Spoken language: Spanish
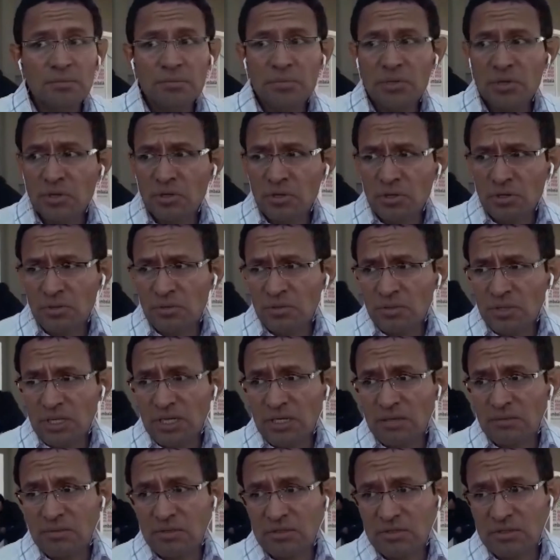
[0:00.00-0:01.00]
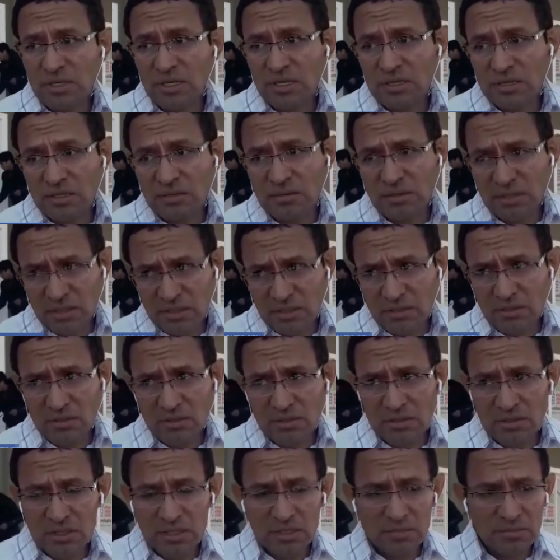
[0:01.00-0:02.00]
pero que nos unamos, que a través del
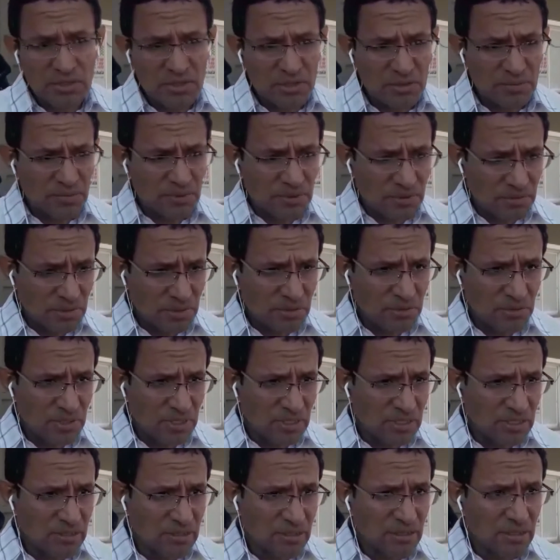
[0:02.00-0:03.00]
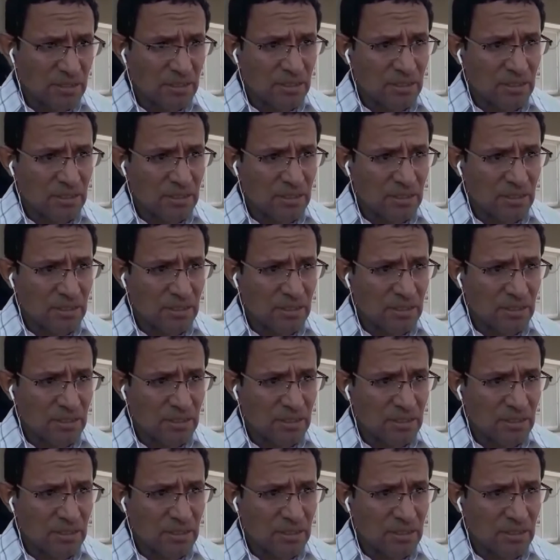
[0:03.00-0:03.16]
dolor también nos podemos unir